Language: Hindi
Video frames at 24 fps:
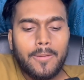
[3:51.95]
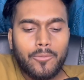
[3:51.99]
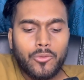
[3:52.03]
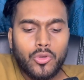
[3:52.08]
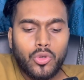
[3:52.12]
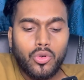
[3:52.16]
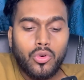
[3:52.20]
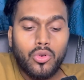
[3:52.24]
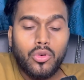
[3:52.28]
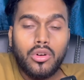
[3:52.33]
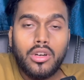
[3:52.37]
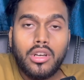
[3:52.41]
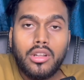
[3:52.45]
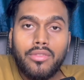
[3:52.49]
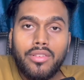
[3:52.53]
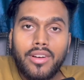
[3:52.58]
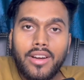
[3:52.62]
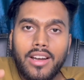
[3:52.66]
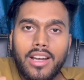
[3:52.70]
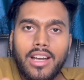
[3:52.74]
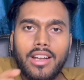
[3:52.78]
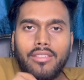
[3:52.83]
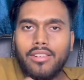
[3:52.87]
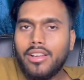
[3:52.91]
तो वो
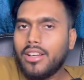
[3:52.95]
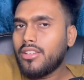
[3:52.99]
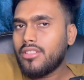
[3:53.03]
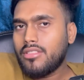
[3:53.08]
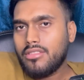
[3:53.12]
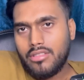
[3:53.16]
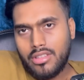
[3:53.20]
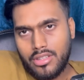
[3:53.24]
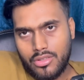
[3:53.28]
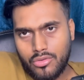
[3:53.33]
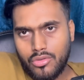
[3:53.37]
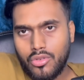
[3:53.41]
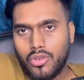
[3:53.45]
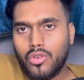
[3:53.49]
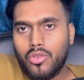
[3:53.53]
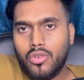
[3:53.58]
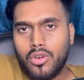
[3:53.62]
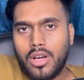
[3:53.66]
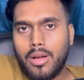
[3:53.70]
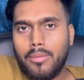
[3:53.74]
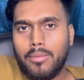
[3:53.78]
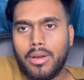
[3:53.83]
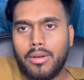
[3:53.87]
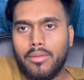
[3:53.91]
डिफेंडेबल स्कोर
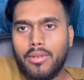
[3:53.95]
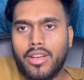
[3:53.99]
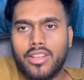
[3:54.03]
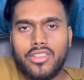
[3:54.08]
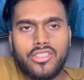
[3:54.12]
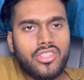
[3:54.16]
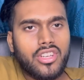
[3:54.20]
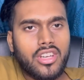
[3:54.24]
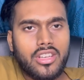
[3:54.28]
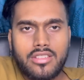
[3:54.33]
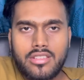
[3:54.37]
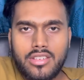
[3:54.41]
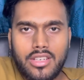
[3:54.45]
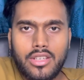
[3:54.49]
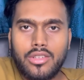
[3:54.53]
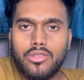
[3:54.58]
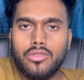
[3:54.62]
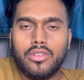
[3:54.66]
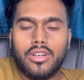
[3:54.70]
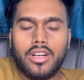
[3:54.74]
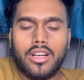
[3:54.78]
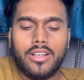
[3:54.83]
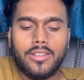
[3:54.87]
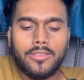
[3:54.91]
होगा मेरे भाई चेस नहीं
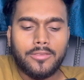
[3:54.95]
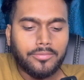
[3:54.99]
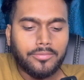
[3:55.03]
होगा